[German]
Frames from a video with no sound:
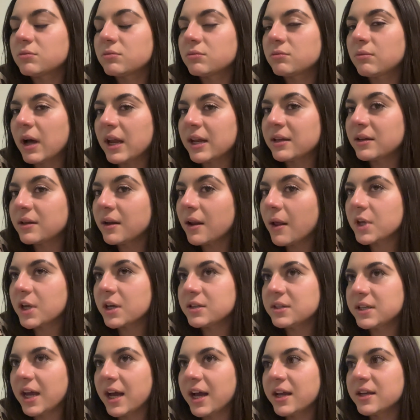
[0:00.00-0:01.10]
Mann,
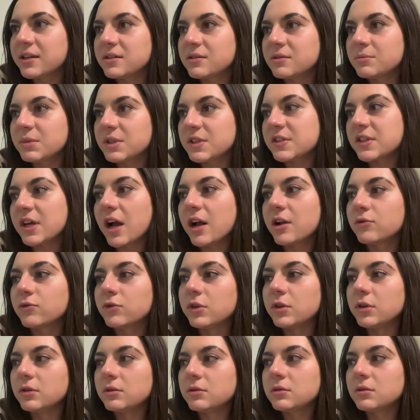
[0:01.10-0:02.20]
der halt mich zahlen
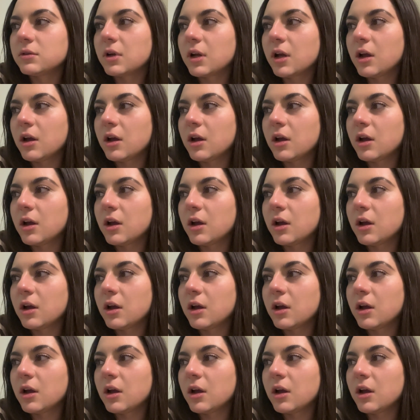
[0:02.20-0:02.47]
will.